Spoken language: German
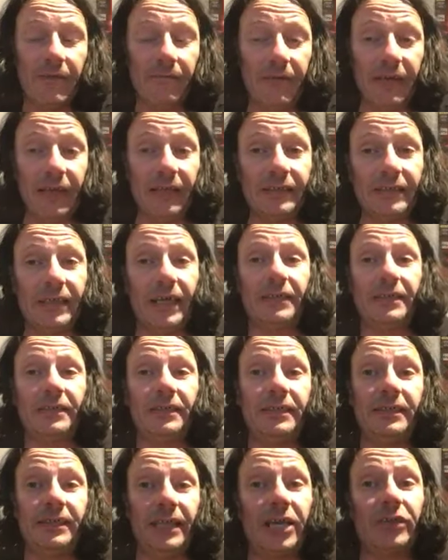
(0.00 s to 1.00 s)
Wie gesagt, es ist
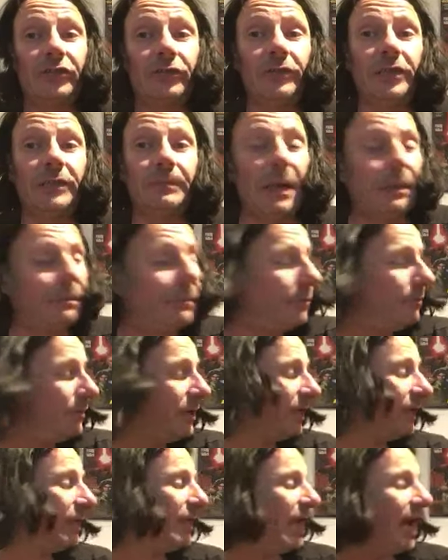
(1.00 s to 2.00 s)
ein sehr schönes
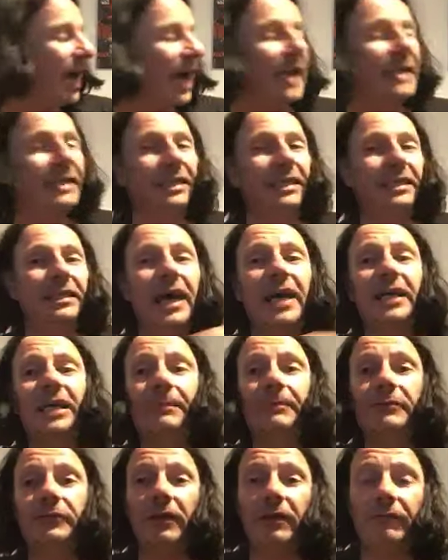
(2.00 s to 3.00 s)
Bettmobil. Einziger Nachteil
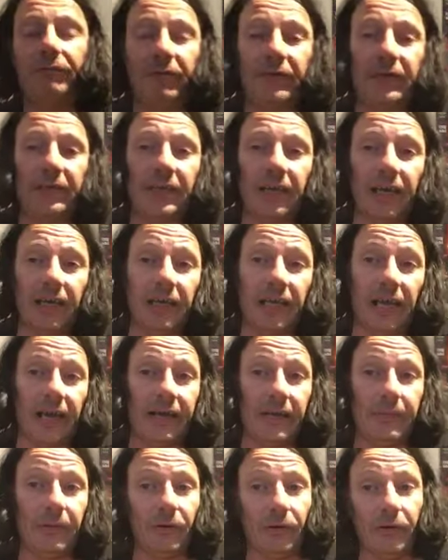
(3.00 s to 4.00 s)
persönlich finde ich daran
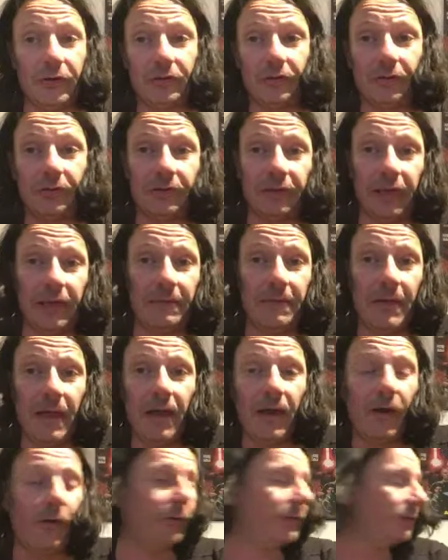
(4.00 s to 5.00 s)
keine Beleuchtung drin.
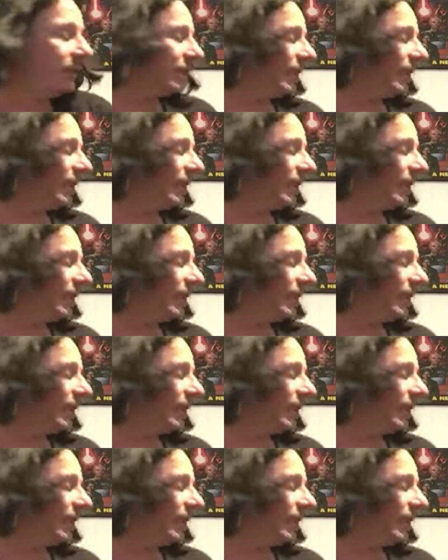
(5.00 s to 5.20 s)
Und